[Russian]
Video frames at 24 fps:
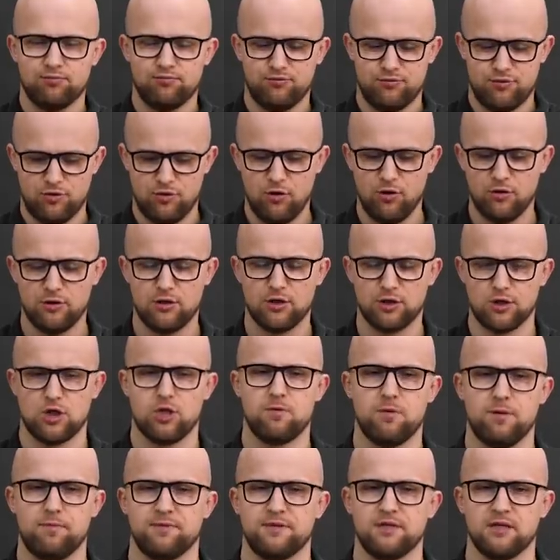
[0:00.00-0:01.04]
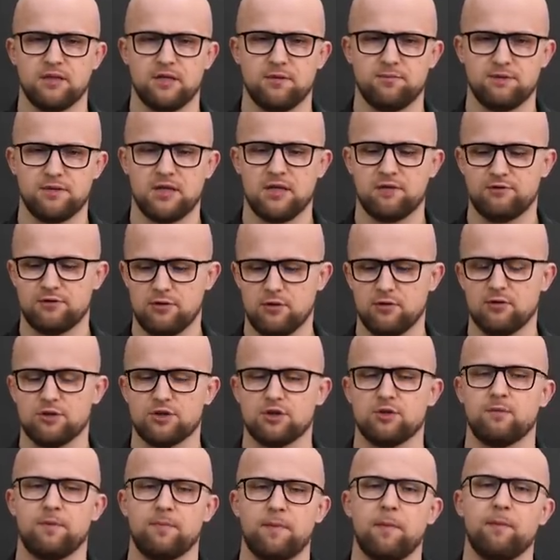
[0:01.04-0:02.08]
Все должно быть 50 на 50, все
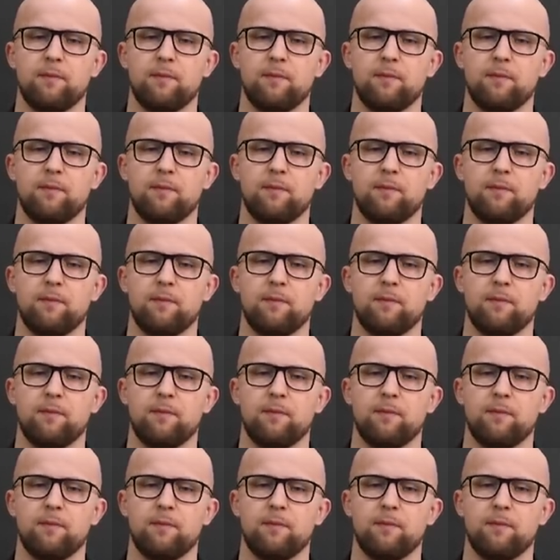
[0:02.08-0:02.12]
должно быть